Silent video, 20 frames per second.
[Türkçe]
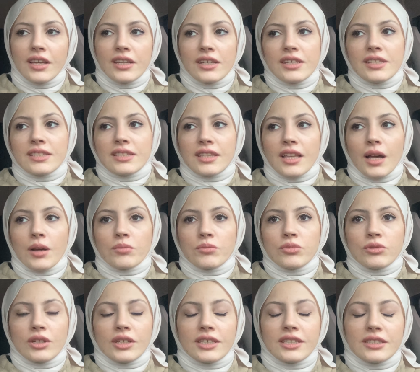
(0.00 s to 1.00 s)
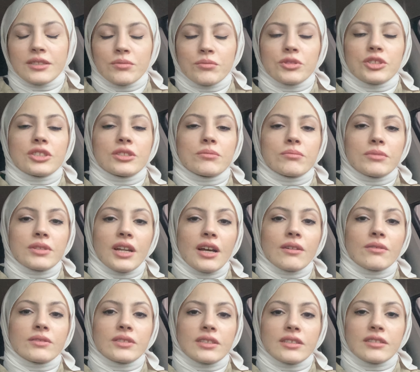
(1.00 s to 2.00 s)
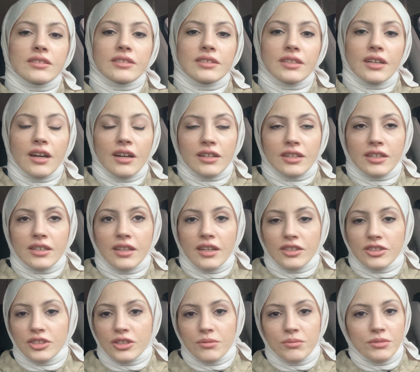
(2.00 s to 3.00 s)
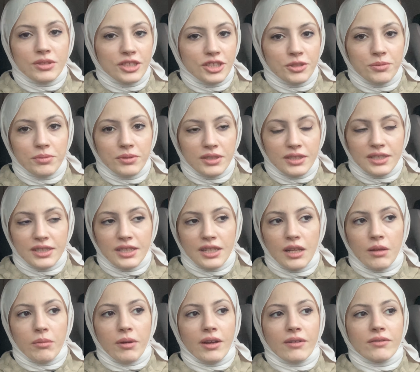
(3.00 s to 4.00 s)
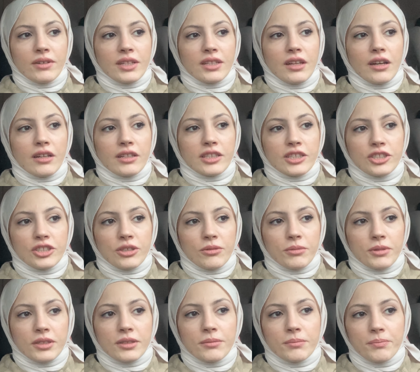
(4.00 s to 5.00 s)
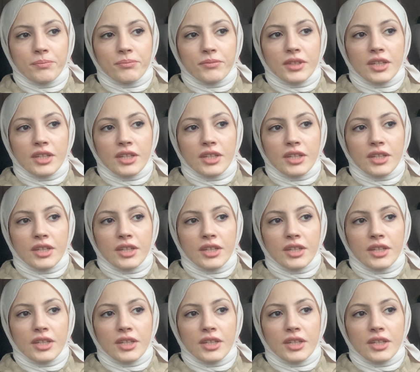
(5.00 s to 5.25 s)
İstanbul'a gitmiştim bir haftalığına. Arkadaşlarımın hiçbirisiyle ben vedalaşamadım.